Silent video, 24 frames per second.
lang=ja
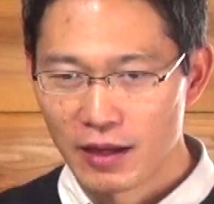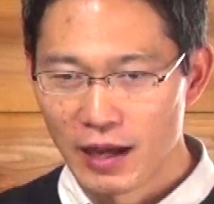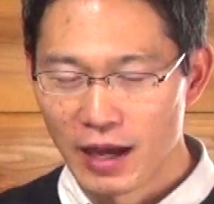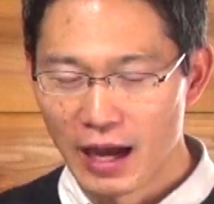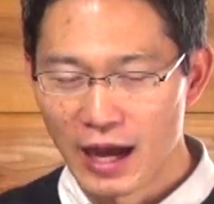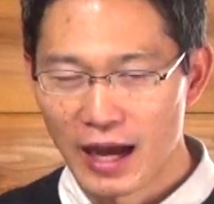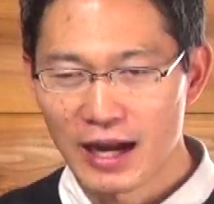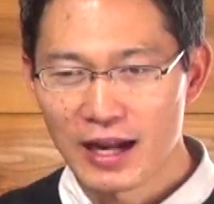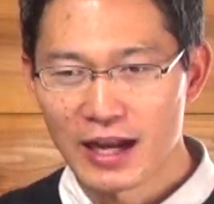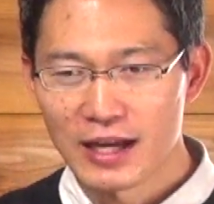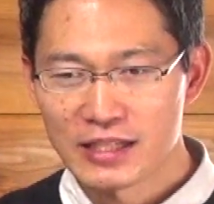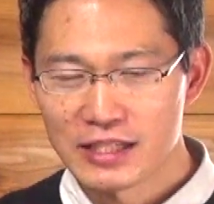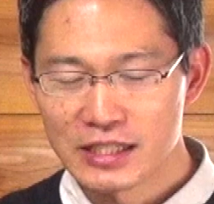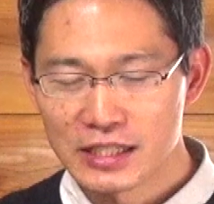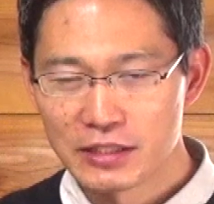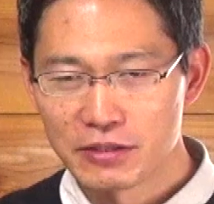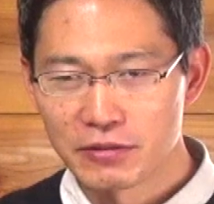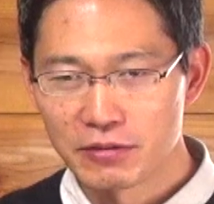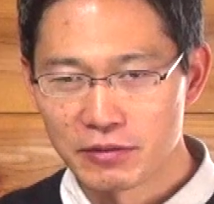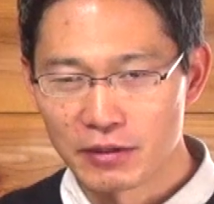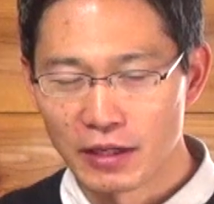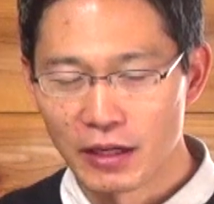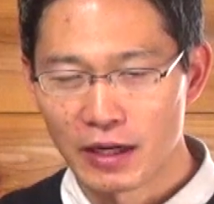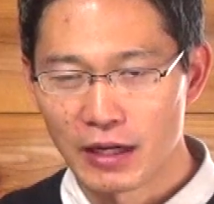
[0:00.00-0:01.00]
嵐
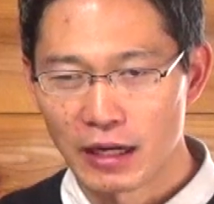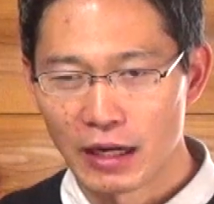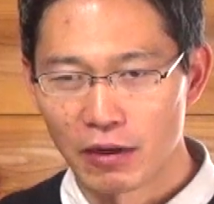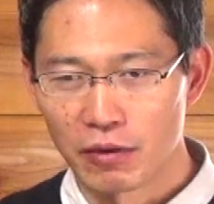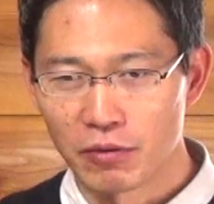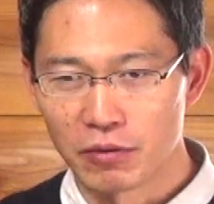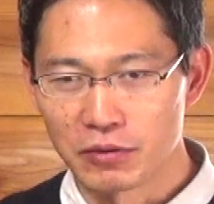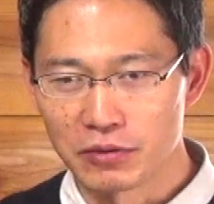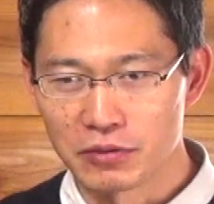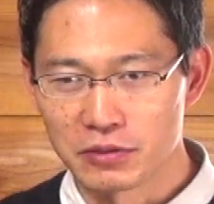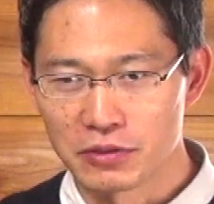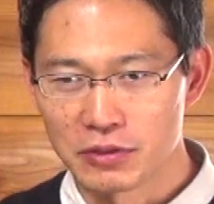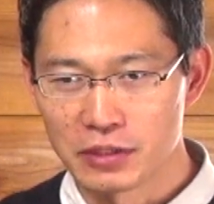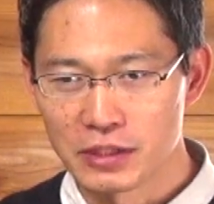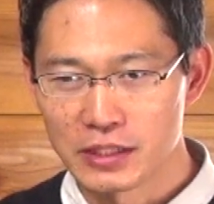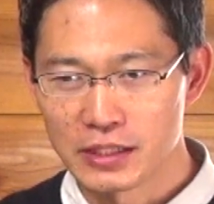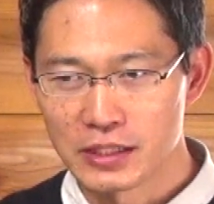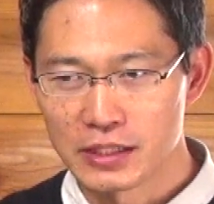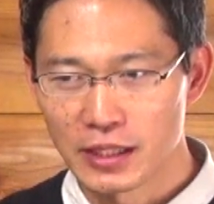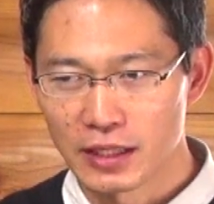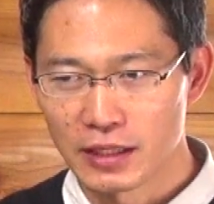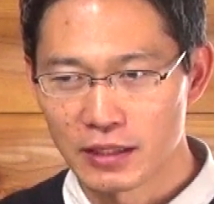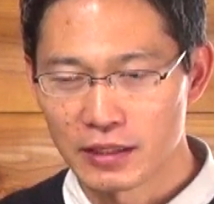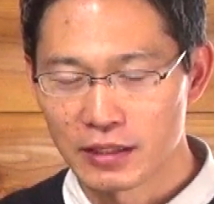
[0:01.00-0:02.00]
の中を過
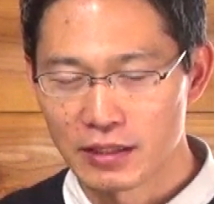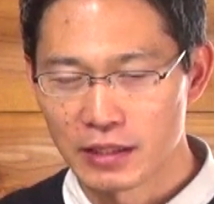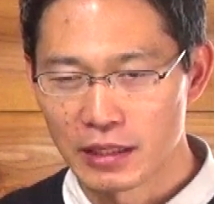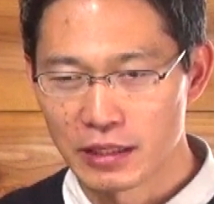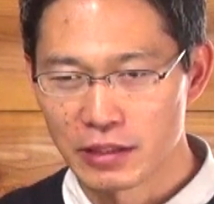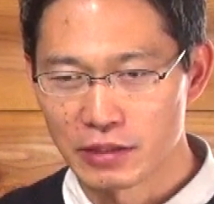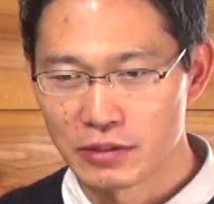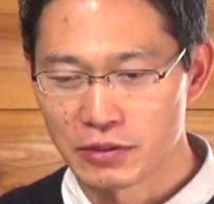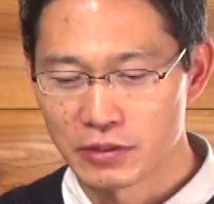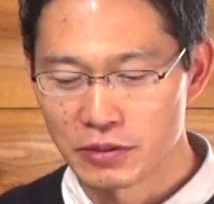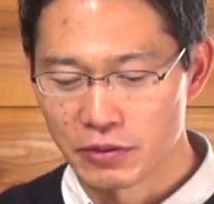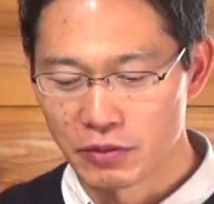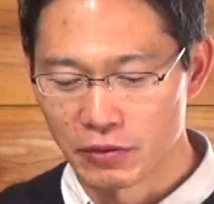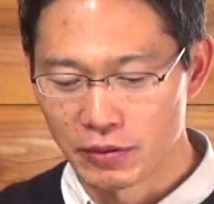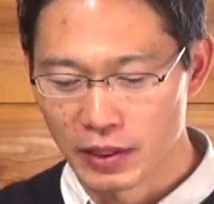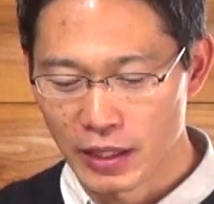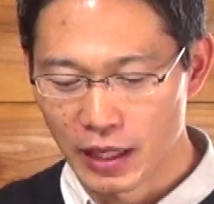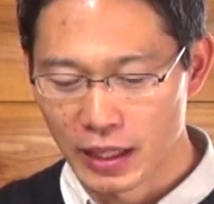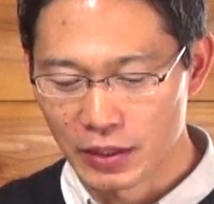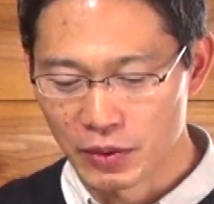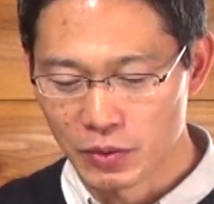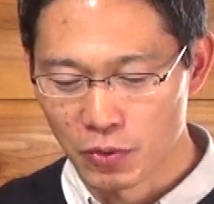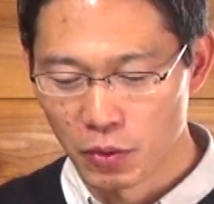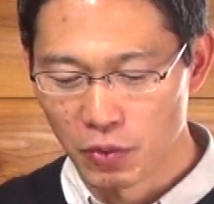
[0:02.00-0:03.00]
ぎ去っていくよう
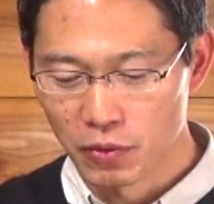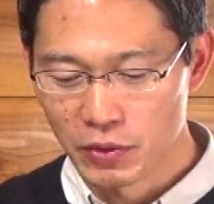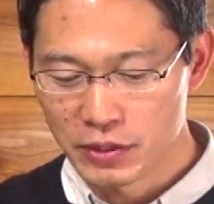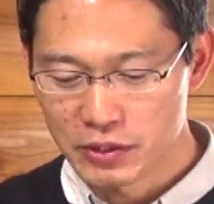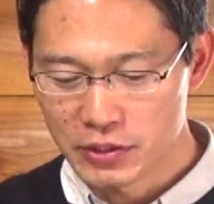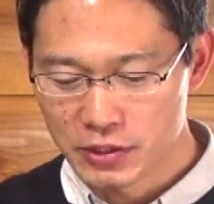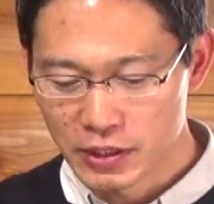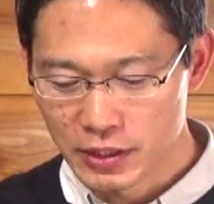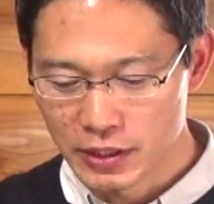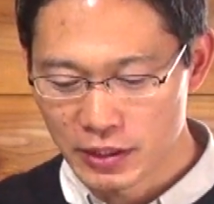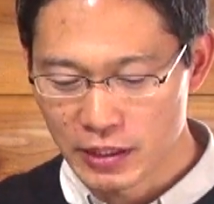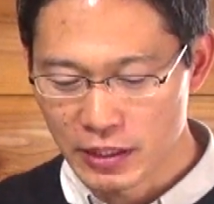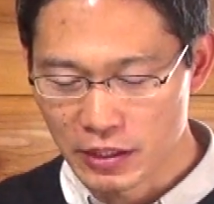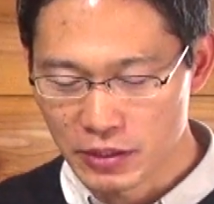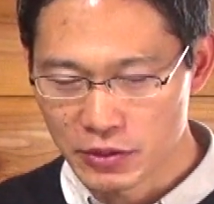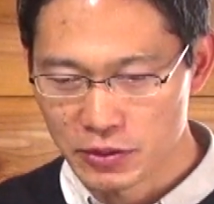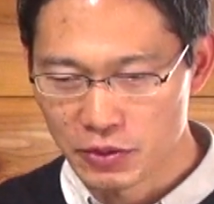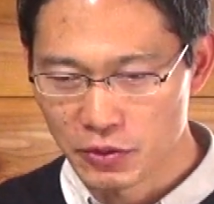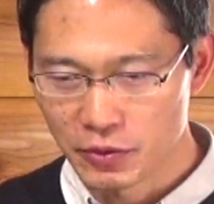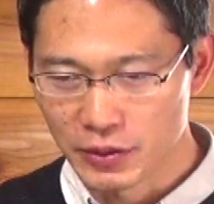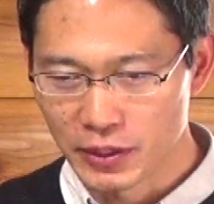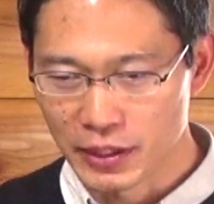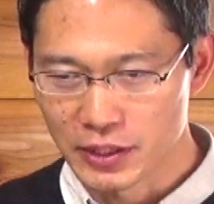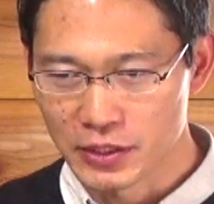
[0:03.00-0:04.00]
な通り過ぎてい
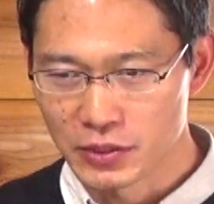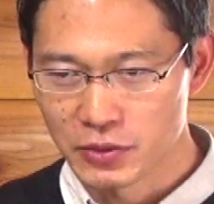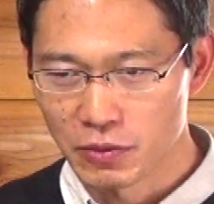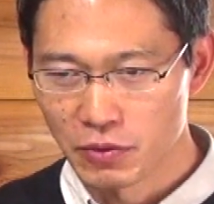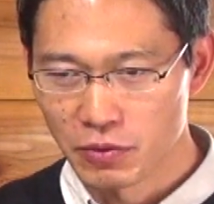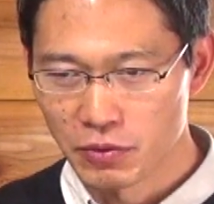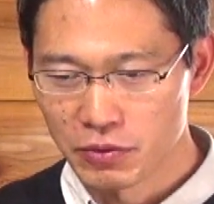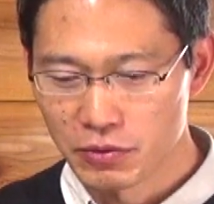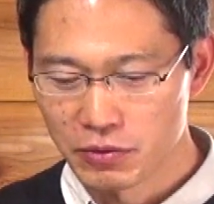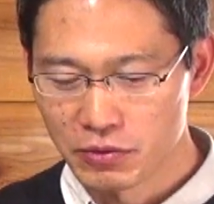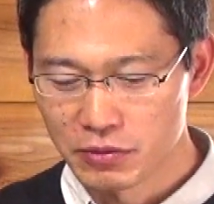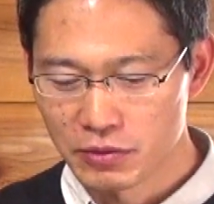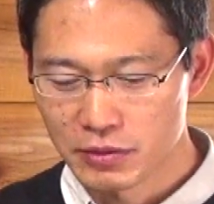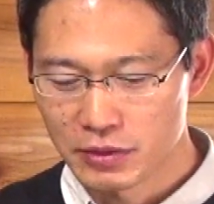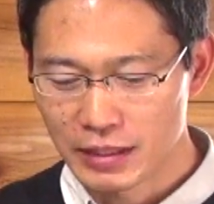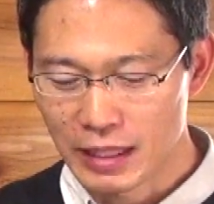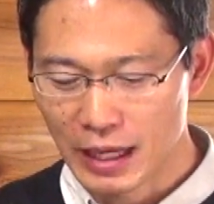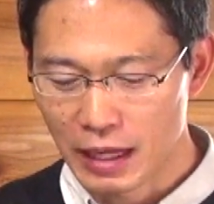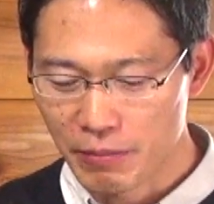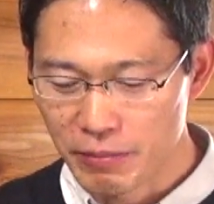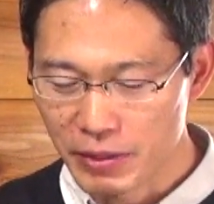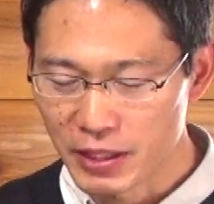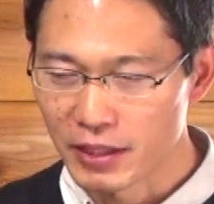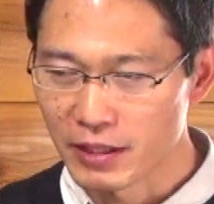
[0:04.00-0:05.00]
くようなそういう
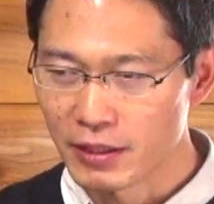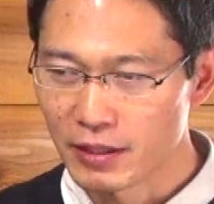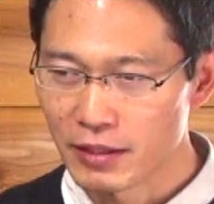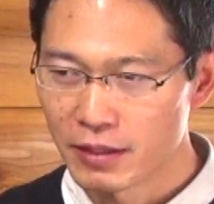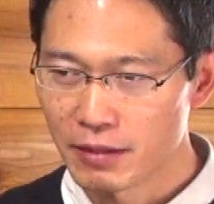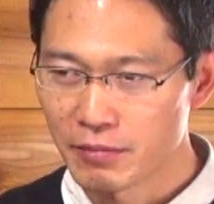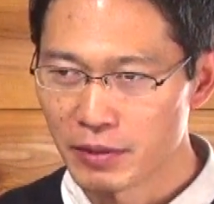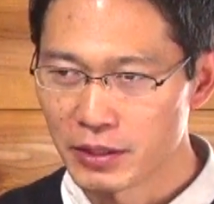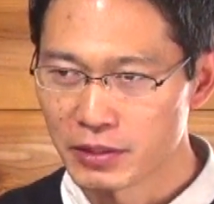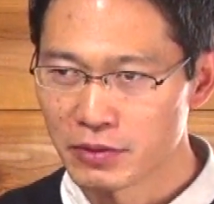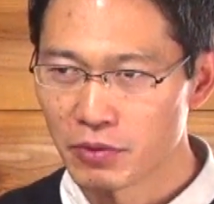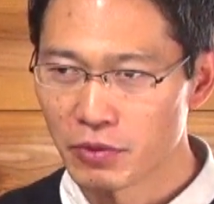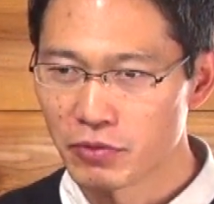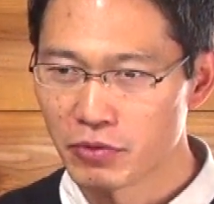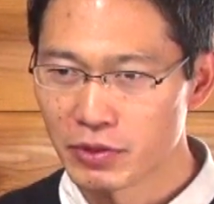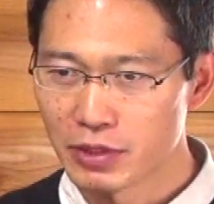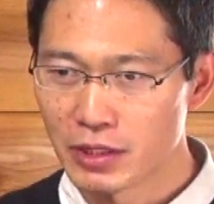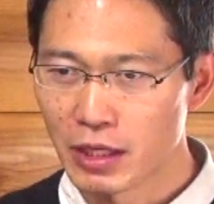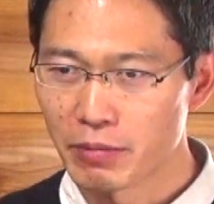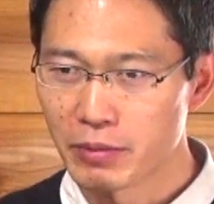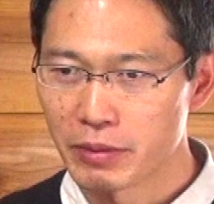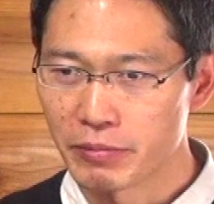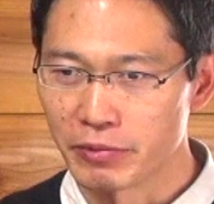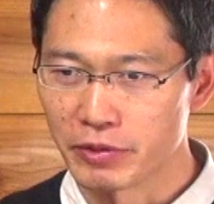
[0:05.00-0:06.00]
旅、まあ、そういう
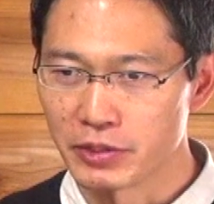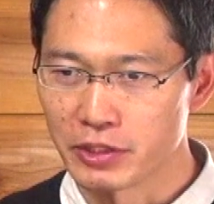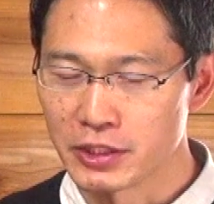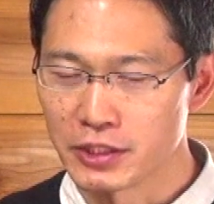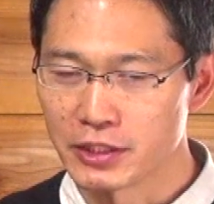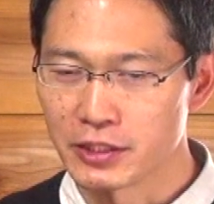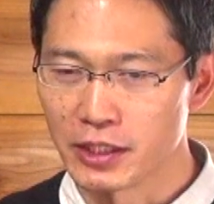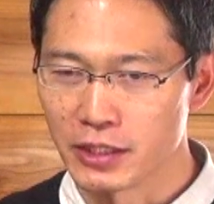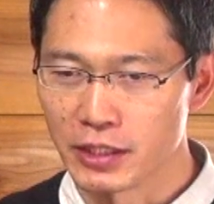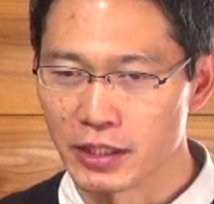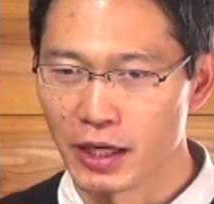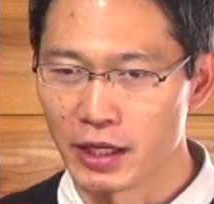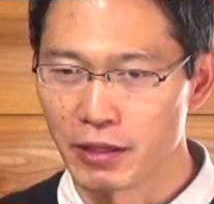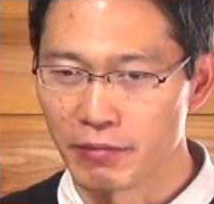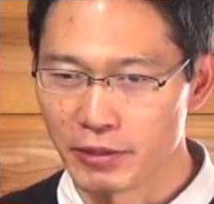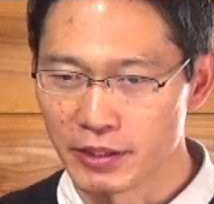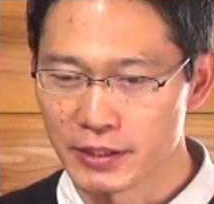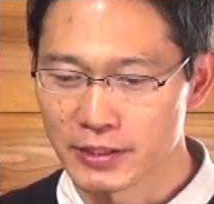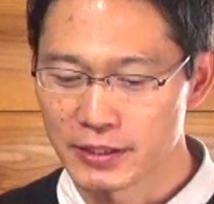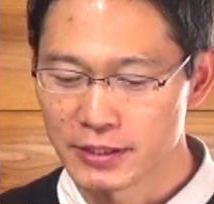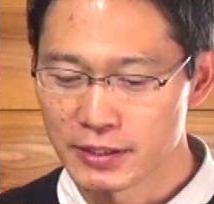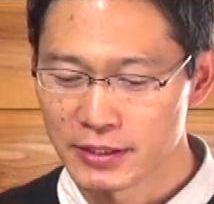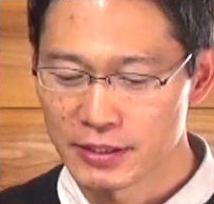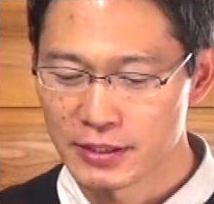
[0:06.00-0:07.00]
旅も人生にあり
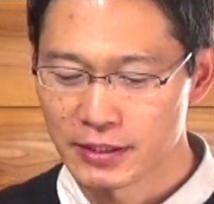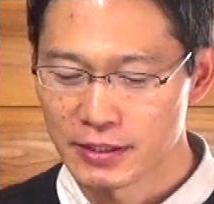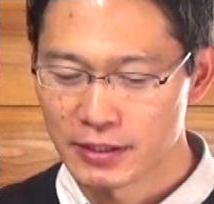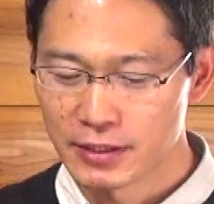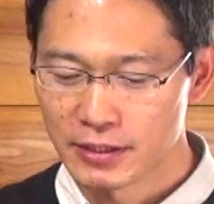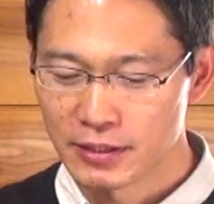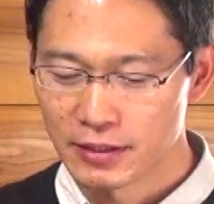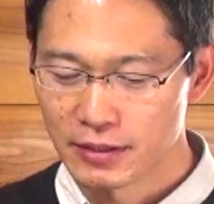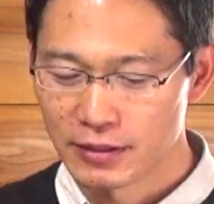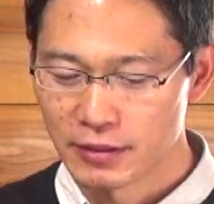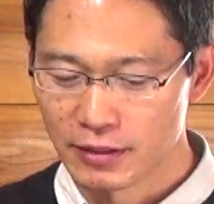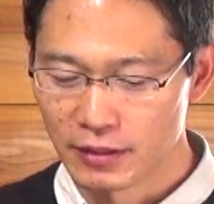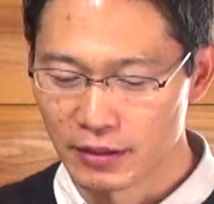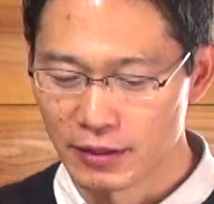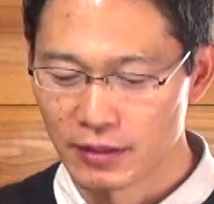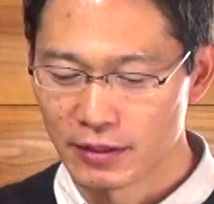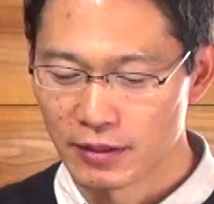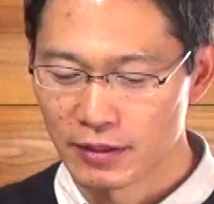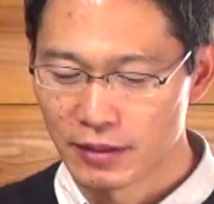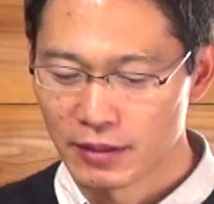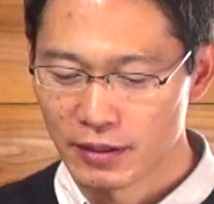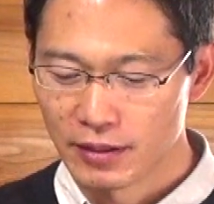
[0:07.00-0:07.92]
ます、ね、